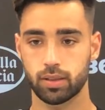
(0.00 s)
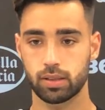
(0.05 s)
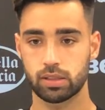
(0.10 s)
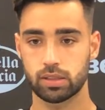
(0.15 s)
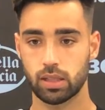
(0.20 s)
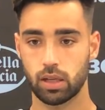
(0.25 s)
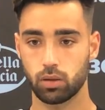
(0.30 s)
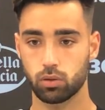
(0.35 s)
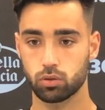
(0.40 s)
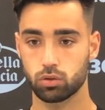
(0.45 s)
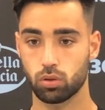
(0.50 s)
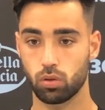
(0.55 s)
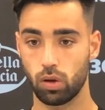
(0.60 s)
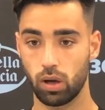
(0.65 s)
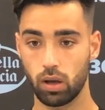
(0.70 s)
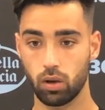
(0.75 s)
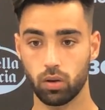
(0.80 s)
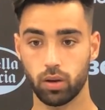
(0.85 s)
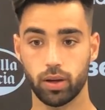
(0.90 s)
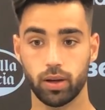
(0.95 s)
que están a nuestro
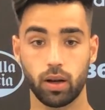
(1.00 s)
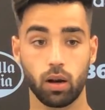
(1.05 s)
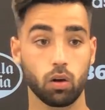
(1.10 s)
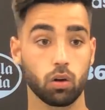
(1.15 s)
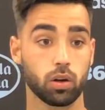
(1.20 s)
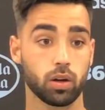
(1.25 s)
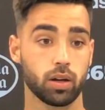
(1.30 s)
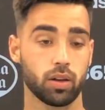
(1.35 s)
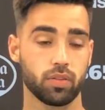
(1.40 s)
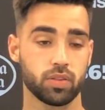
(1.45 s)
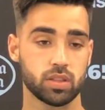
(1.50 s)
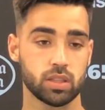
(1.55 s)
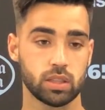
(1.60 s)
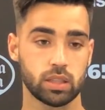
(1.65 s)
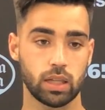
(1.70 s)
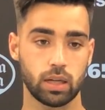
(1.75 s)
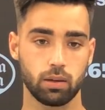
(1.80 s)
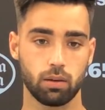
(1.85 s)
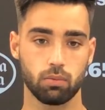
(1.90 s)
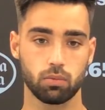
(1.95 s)
lado, que era lo que
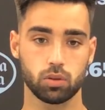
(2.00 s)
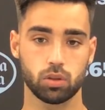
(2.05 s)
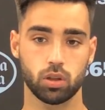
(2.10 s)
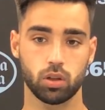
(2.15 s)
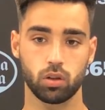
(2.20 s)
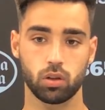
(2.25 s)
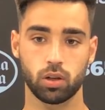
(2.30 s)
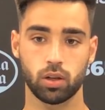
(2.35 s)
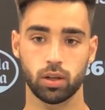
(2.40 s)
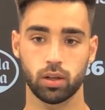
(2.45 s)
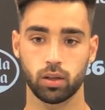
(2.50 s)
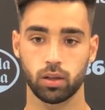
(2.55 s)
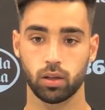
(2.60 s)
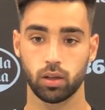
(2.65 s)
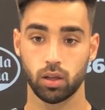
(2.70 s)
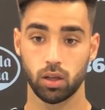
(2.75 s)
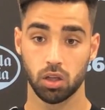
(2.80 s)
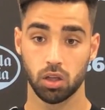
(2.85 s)
necesitábamos. Creo que,